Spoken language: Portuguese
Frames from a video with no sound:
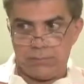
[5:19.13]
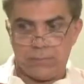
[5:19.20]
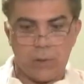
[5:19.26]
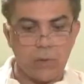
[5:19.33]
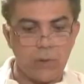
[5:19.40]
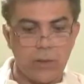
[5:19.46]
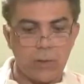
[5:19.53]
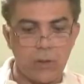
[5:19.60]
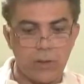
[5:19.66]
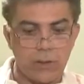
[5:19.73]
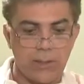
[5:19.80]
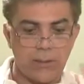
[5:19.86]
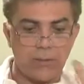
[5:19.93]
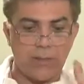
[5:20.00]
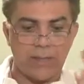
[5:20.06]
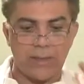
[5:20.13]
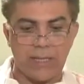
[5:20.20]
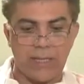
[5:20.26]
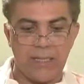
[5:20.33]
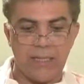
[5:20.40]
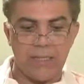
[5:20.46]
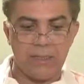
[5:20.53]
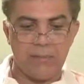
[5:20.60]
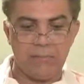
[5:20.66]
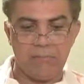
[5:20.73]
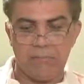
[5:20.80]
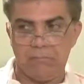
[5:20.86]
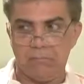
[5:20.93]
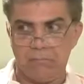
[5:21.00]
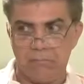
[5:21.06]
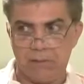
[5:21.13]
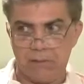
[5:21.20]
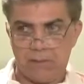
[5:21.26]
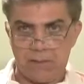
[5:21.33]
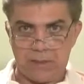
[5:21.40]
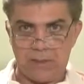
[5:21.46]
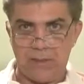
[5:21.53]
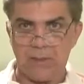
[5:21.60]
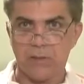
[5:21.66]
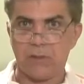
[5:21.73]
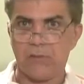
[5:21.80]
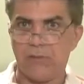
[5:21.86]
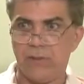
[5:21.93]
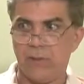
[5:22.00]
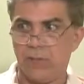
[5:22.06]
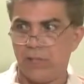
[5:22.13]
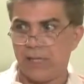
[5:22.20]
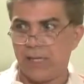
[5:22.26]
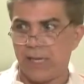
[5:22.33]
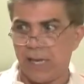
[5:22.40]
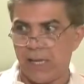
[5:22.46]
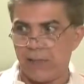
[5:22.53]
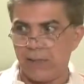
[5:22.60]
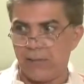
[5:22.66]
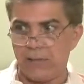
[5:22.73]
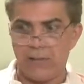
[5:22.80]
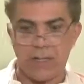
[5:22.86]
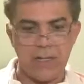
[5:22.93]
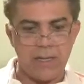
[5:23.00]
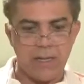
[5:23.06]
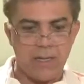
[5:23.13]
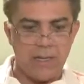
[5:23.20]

Poxa, gostei do Caterine. Meio assim, sofisticado, né?